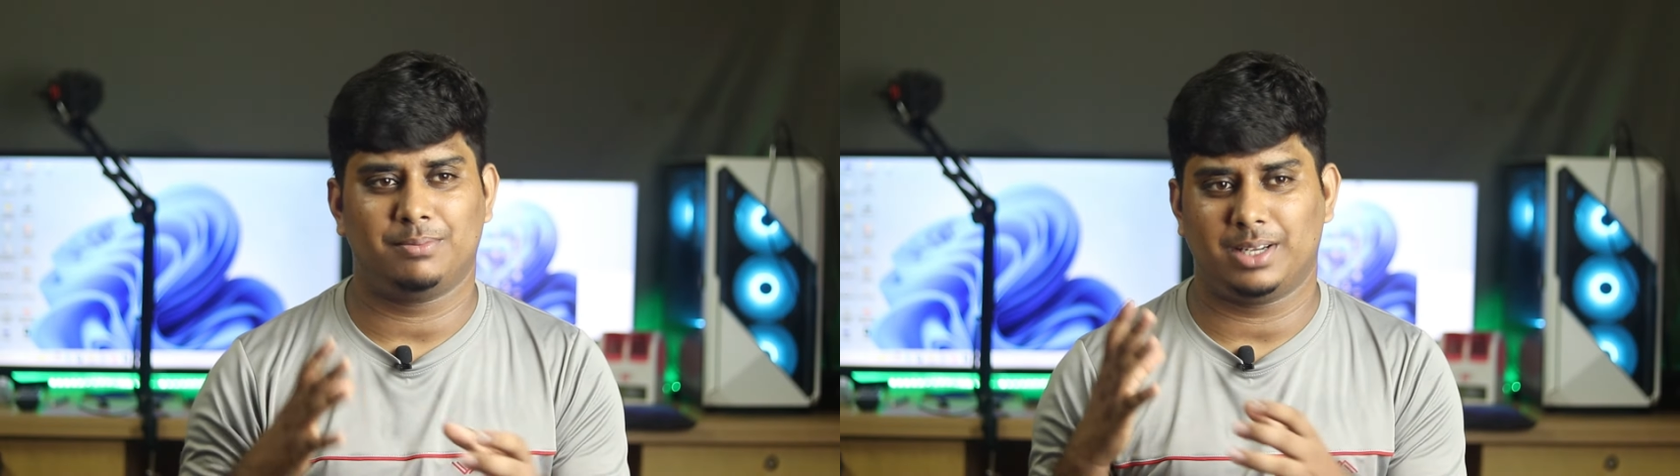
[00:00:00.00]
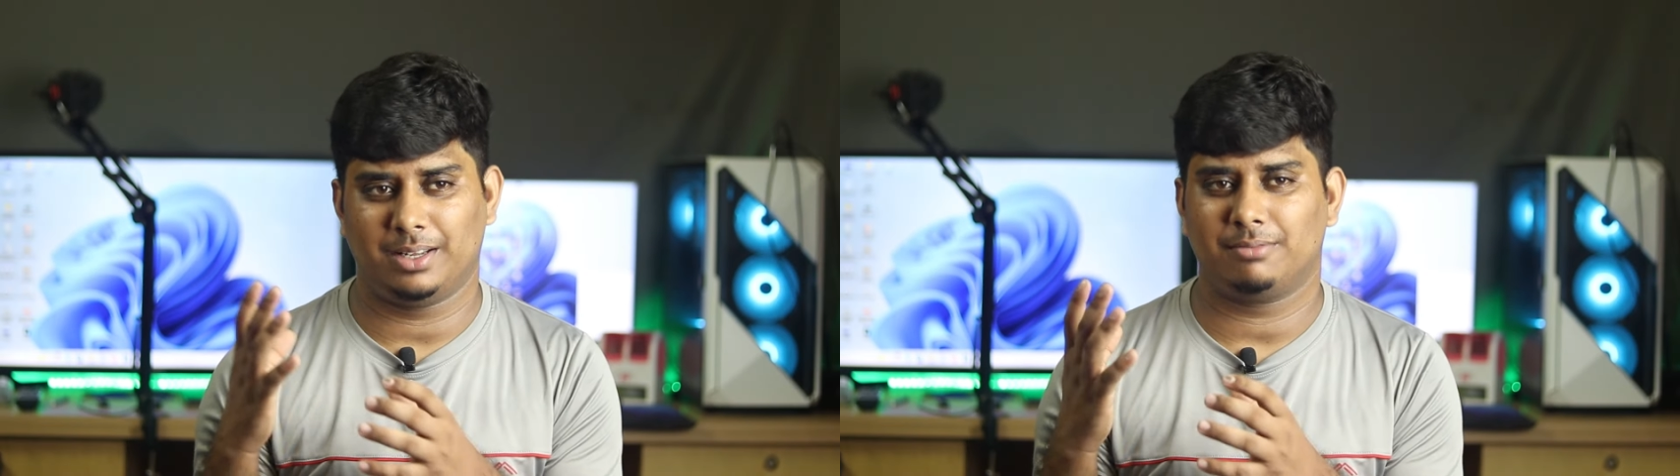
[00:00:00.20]

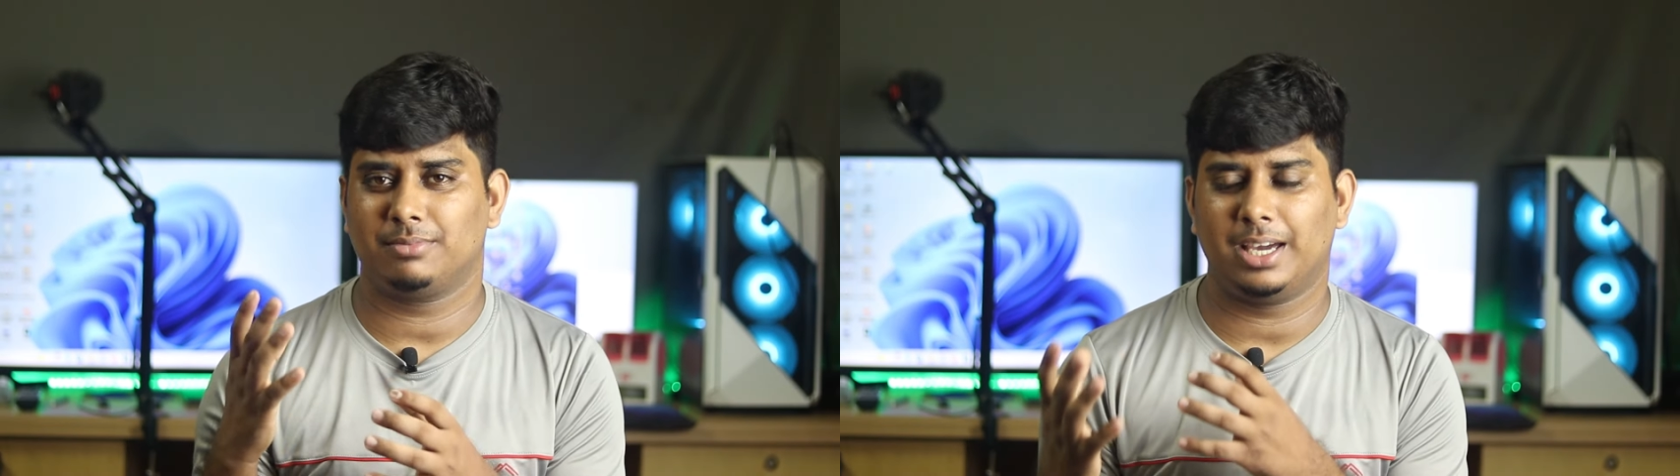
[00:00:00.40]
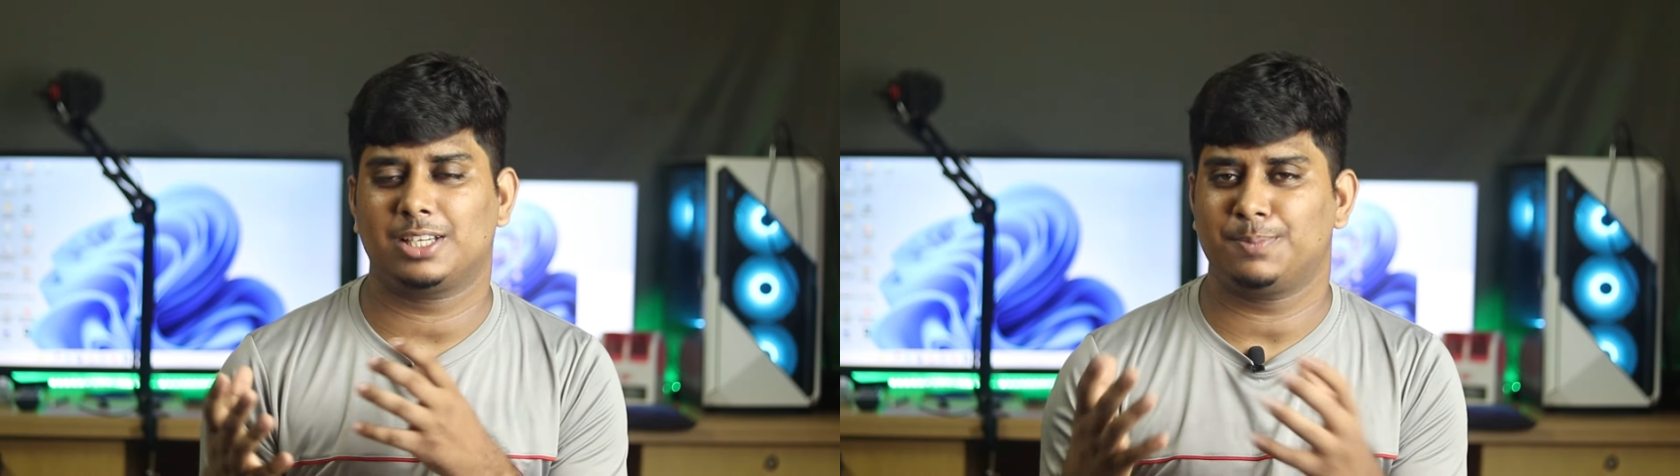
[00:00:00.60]
মানে
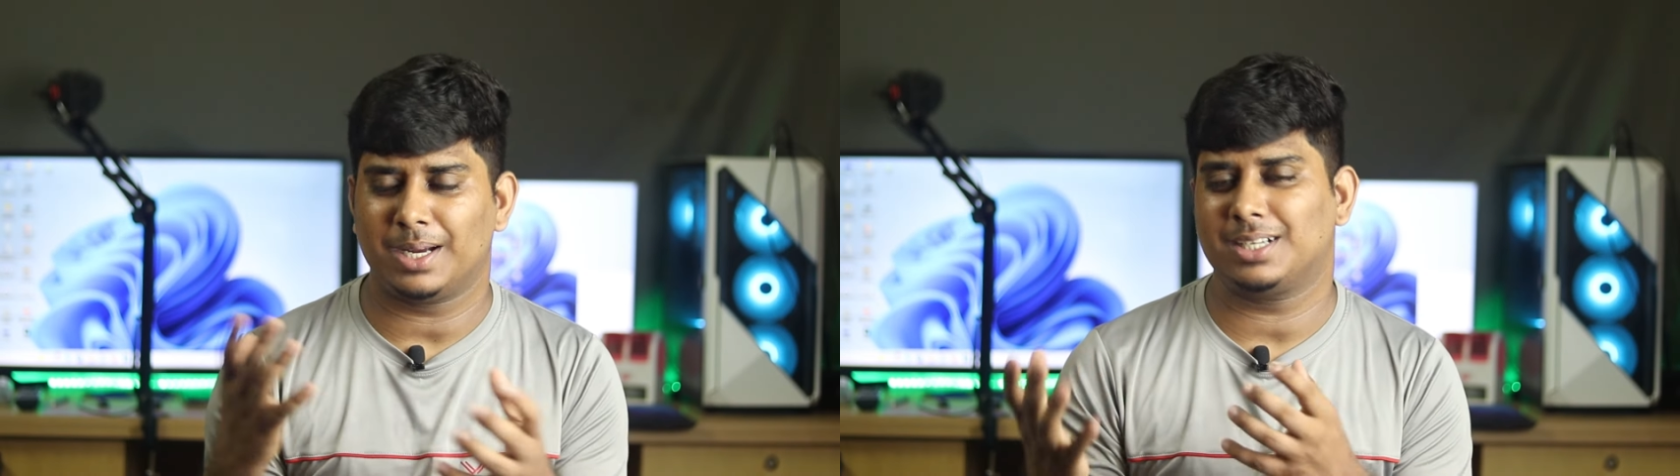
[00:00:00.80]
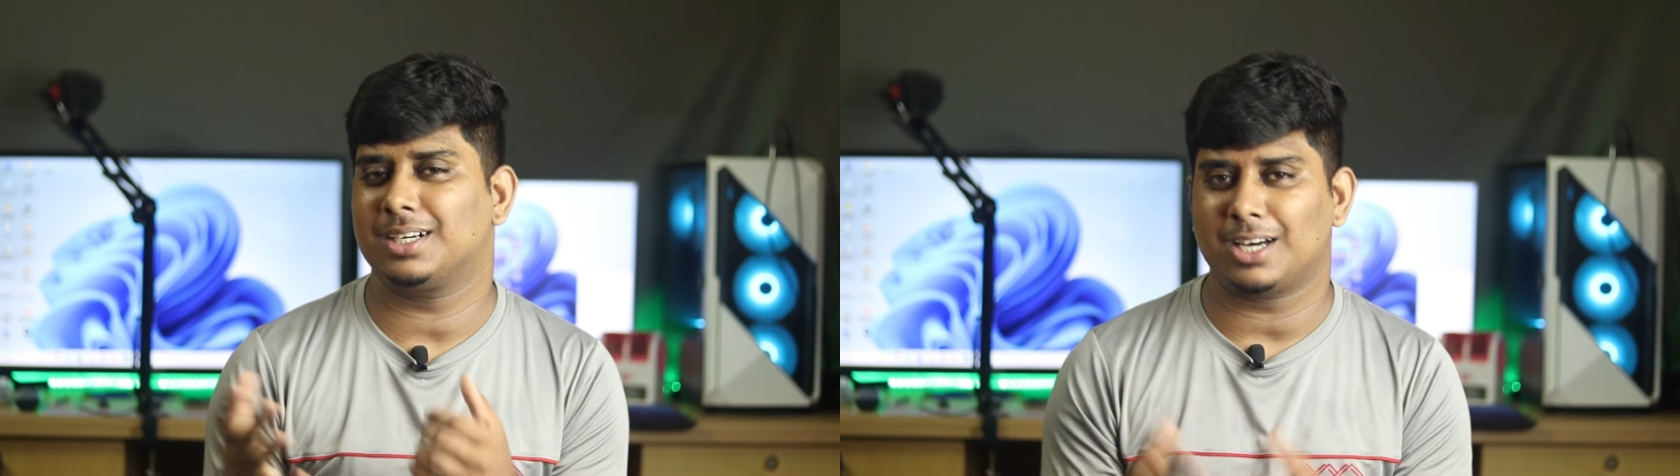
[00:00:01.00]

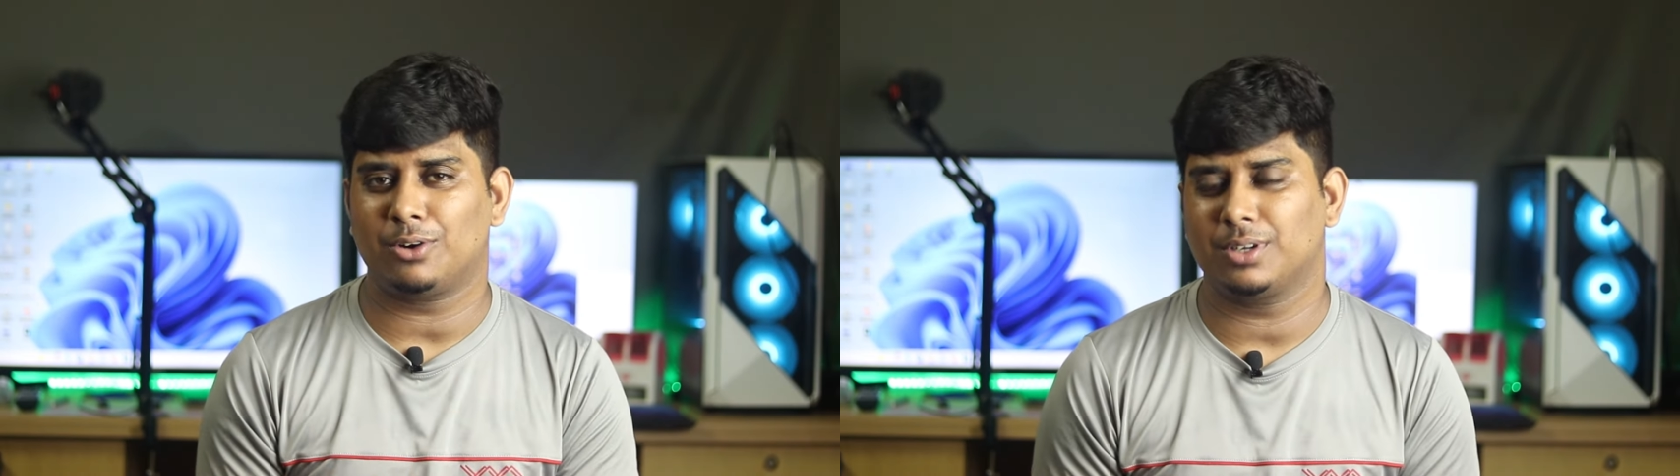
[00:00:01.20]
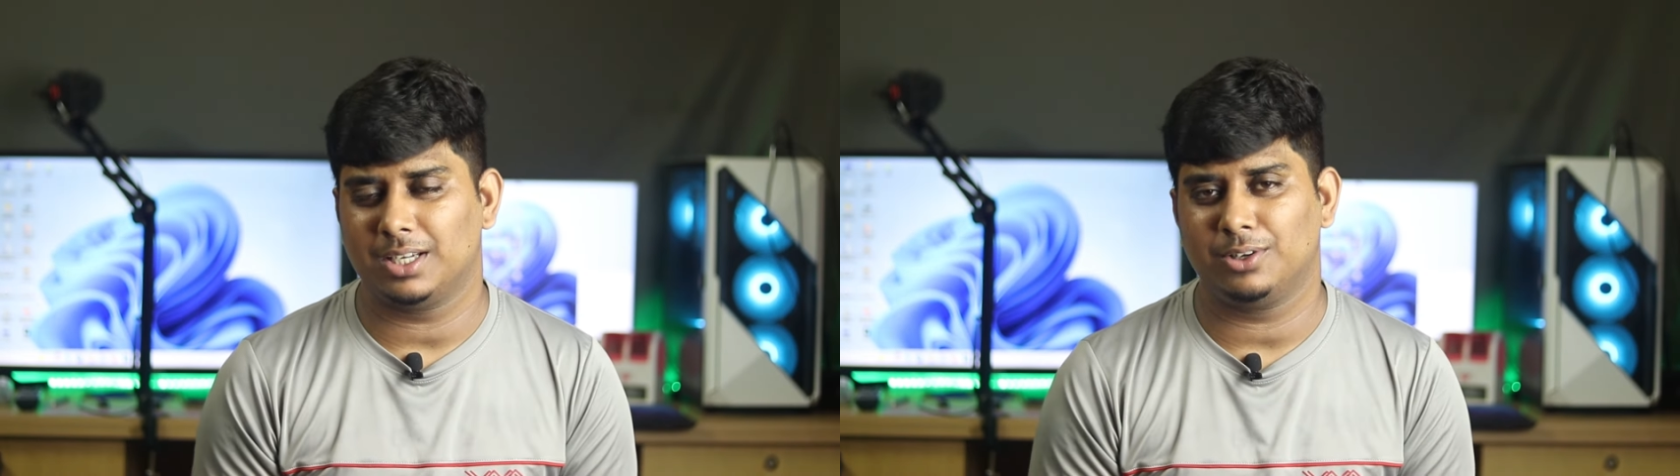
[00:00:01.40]
এক্সপেক্টেড
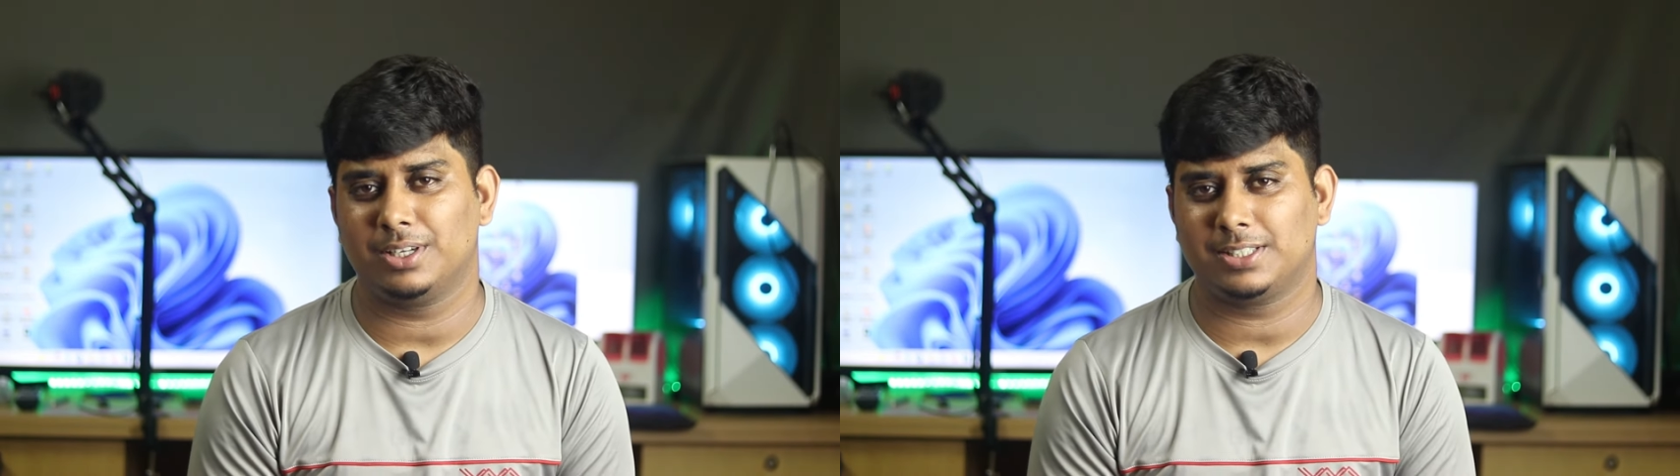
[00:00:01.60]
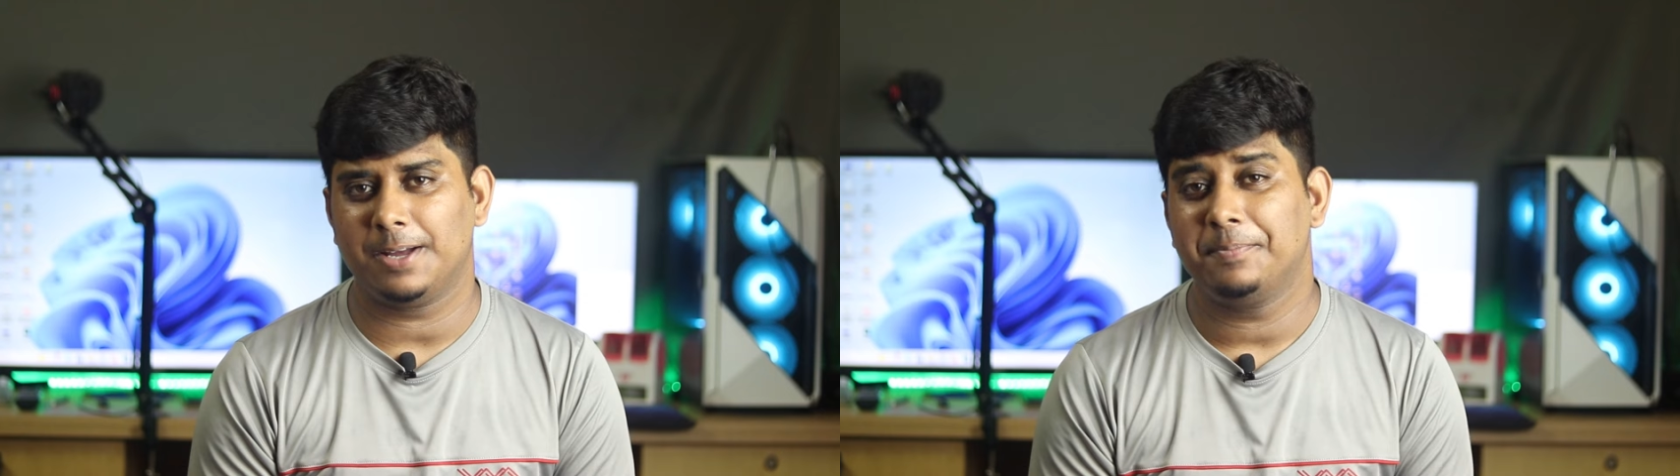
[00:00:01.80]
কারণ কি
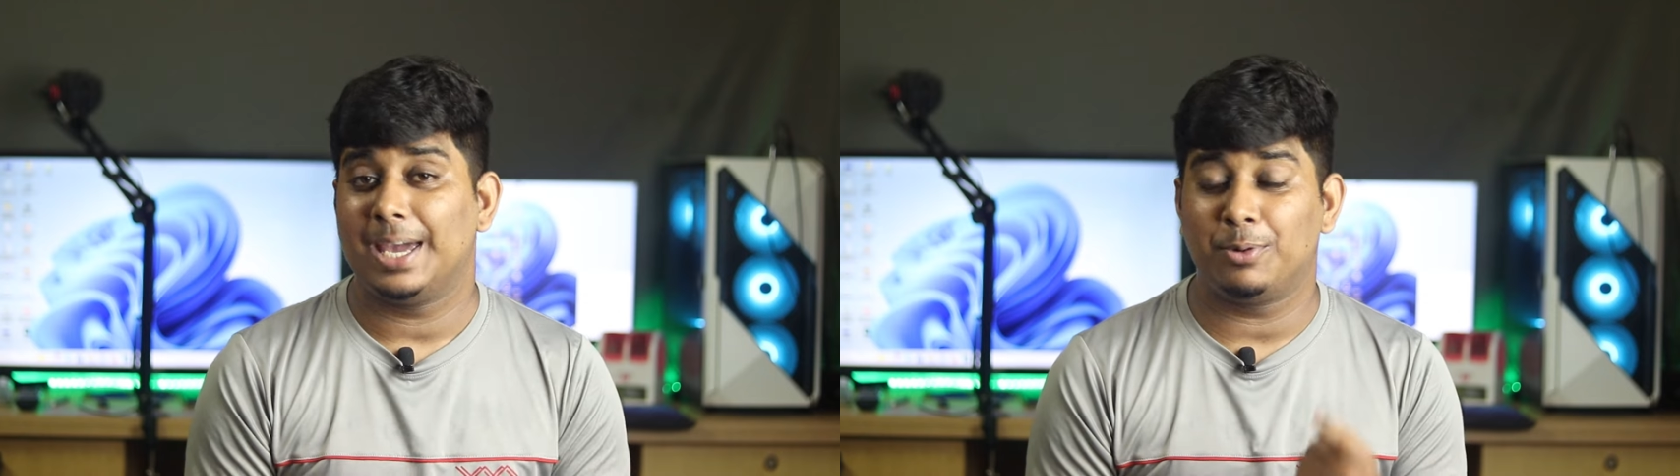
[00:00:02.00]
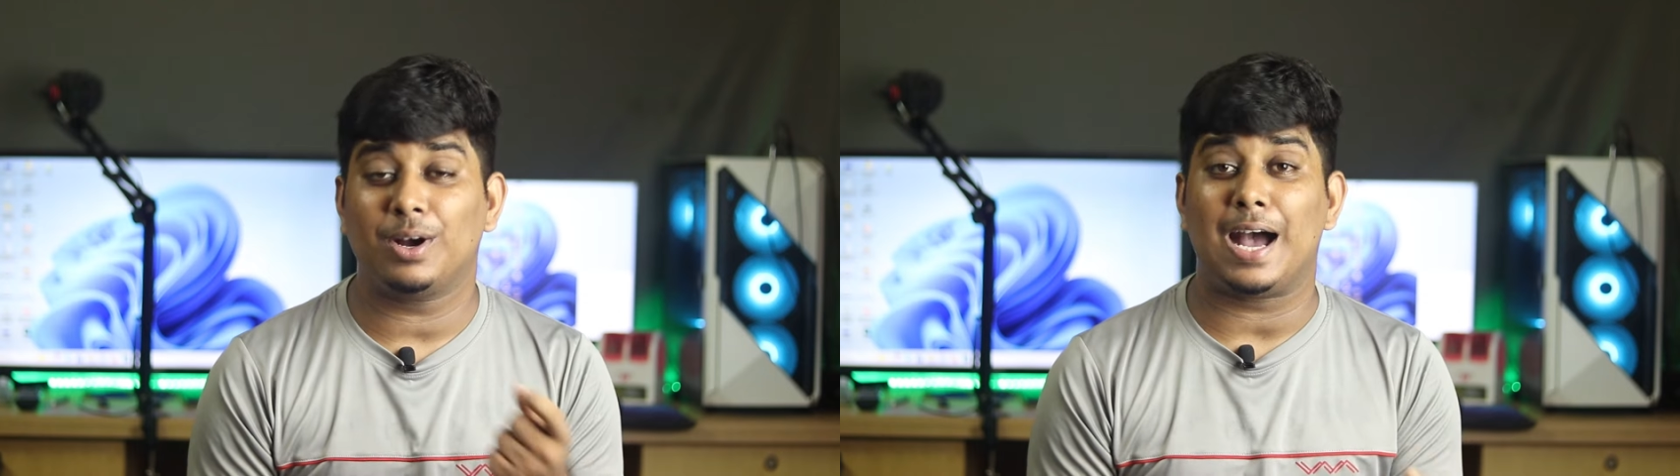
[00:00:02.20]
রয়েছে
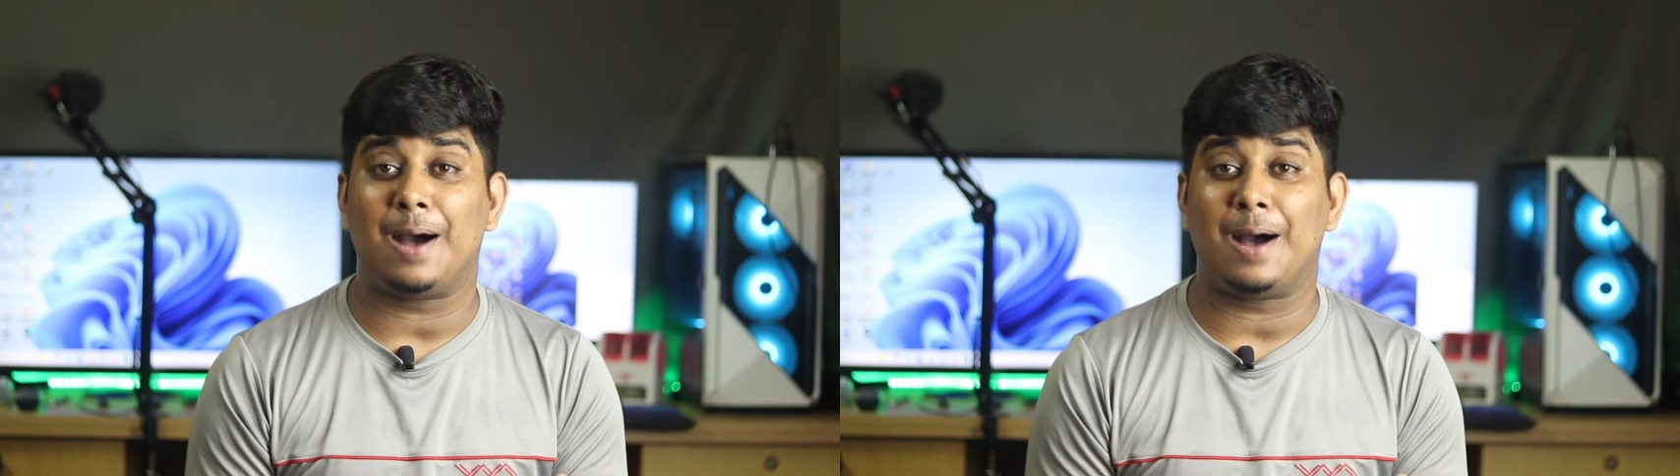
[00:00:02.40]
এবং